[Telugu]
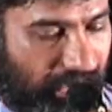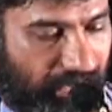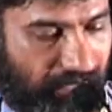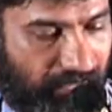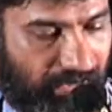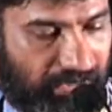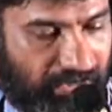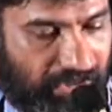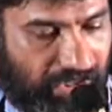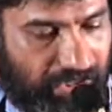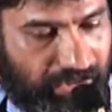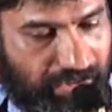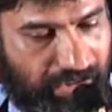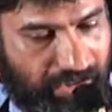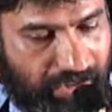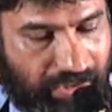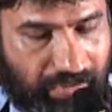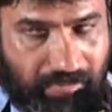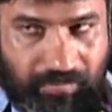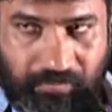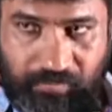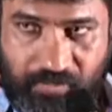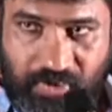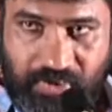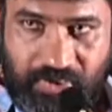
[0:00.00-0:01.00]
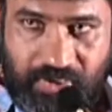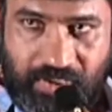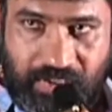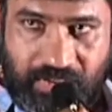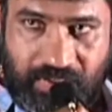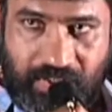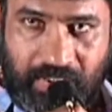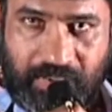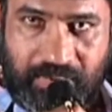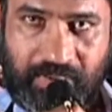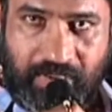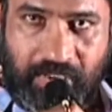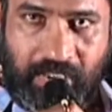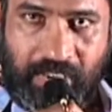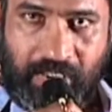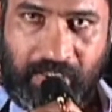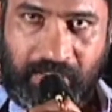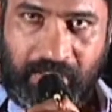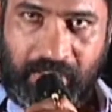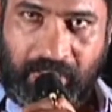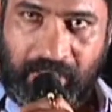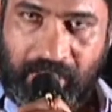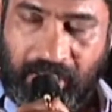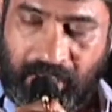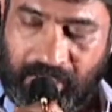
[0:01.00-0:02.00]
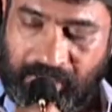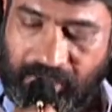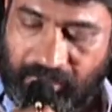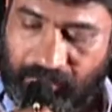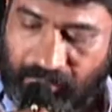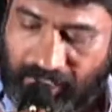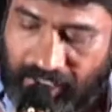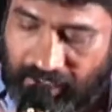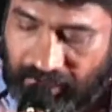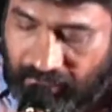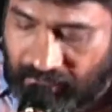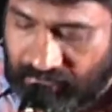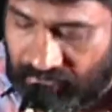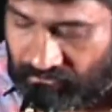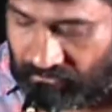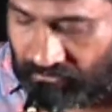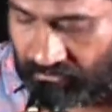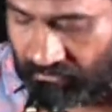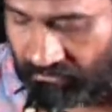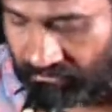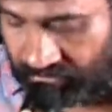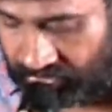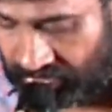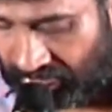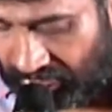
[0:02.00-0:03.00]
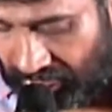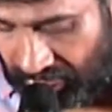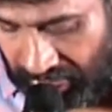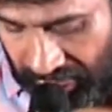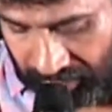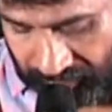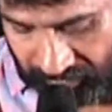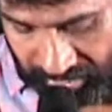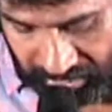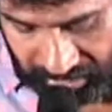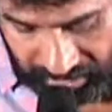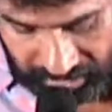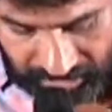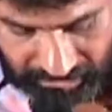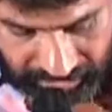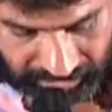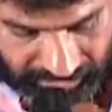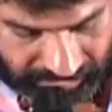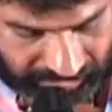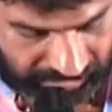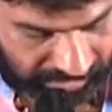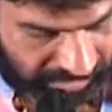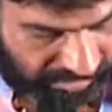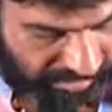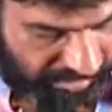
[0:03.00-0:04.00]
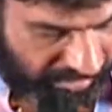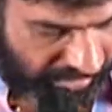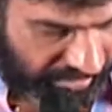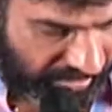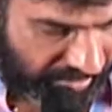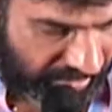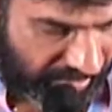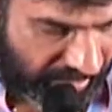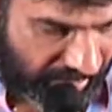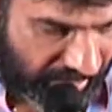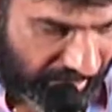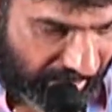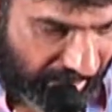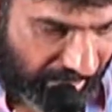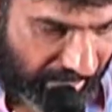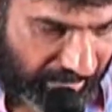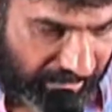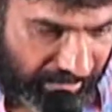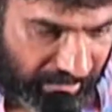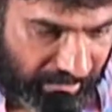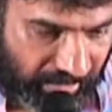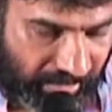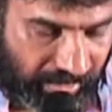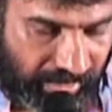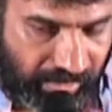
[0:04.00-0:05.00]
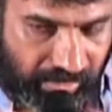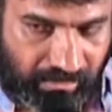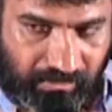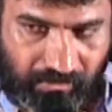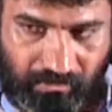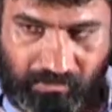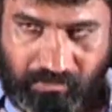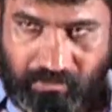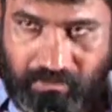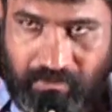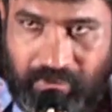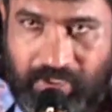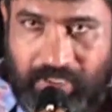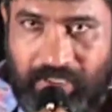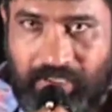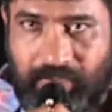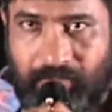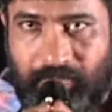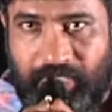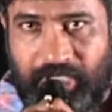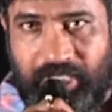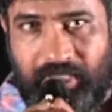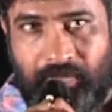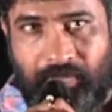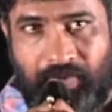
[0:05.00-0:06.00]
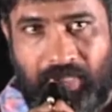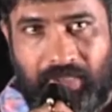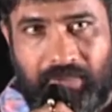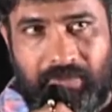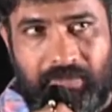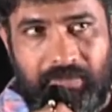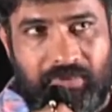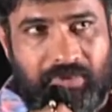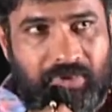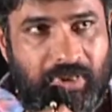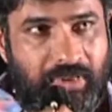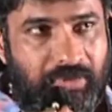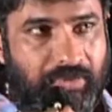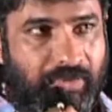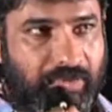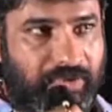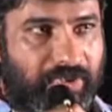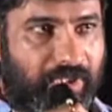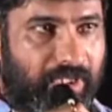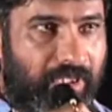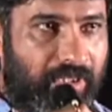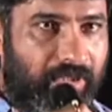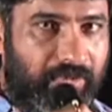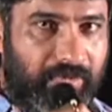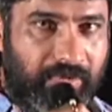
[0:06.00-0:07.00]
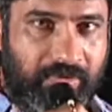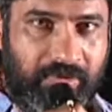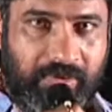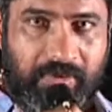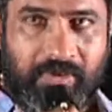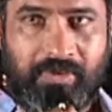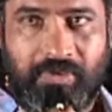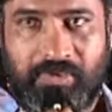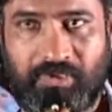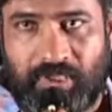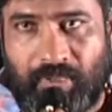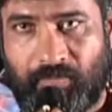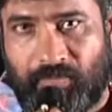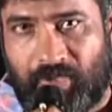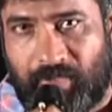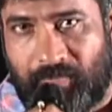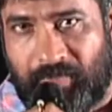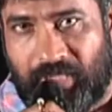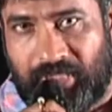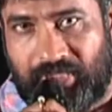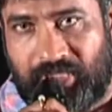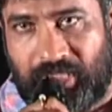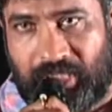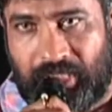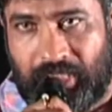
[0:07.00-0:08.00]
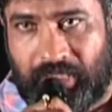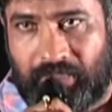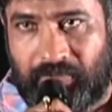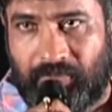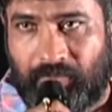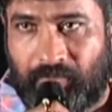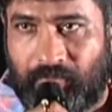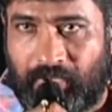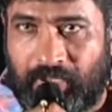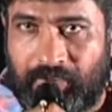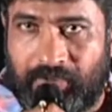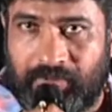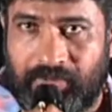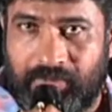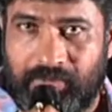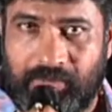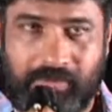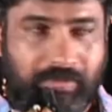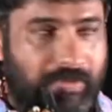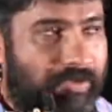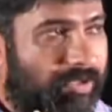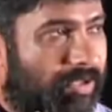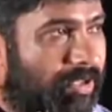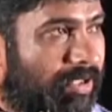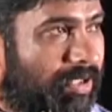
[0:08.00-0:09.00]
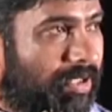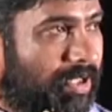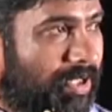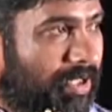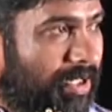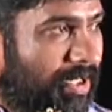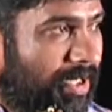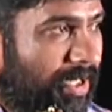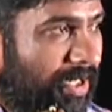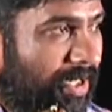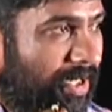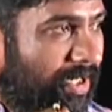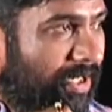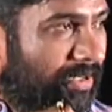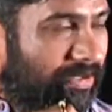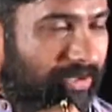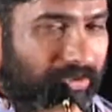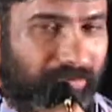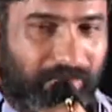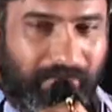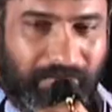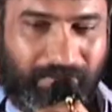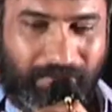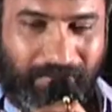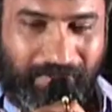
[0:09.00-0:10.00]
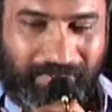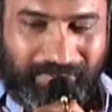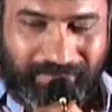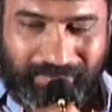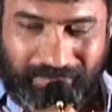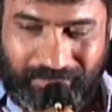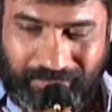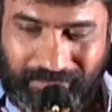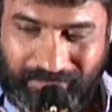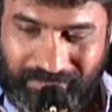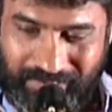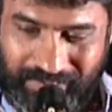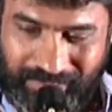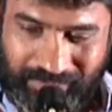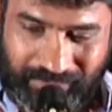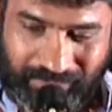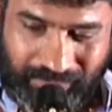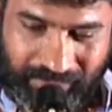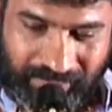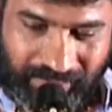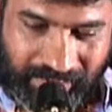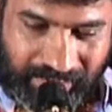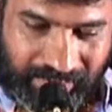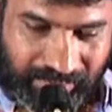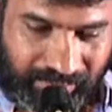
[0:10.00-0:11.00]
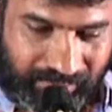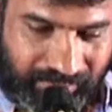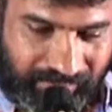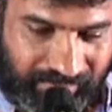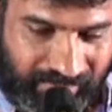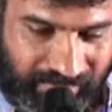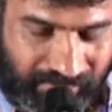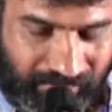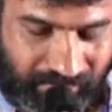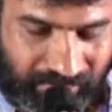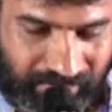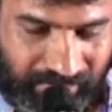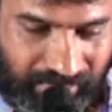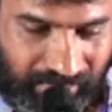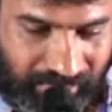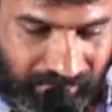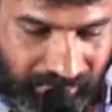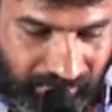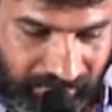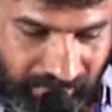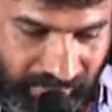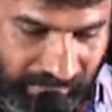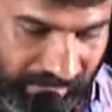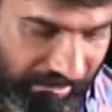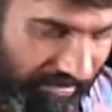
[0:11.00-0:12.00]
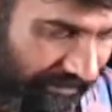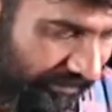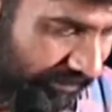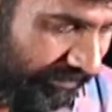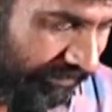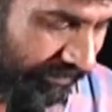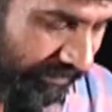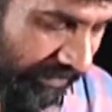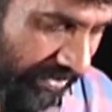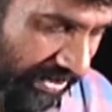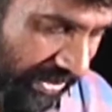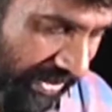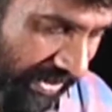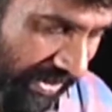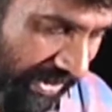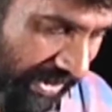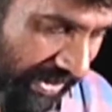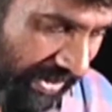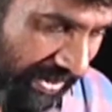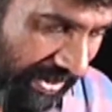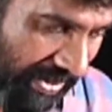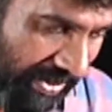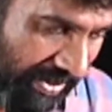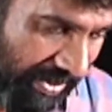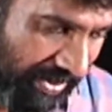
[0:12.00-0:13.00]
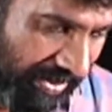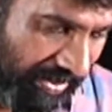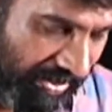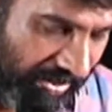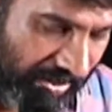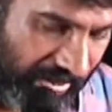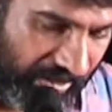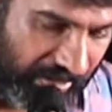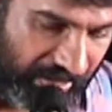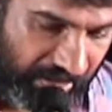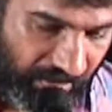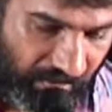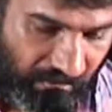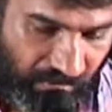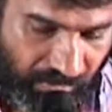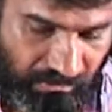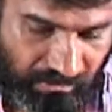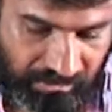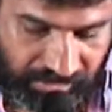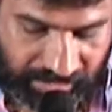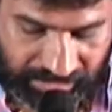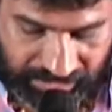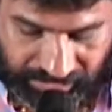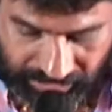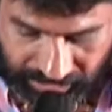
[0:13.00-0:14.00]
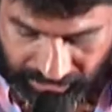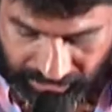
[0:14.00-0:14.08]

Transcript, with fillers: ఆ తర్వాత అదే మ్యూజిక్ సెక్షన్ అంటే రీ రికార్డింగ్ బ్యాక్గ్రౌండ్ స్కోర్ వచ్చే టైంకి అన్ని రకాల లొక్కలొక్కలను బయటపడటం సంతోషాలు సంభ్రమాచర్యాలతో పాటు నిధుల కొరతలు నిధులు టైట్ అన్నీ కూడా జరుగుతుంటాయి ఈ రెండు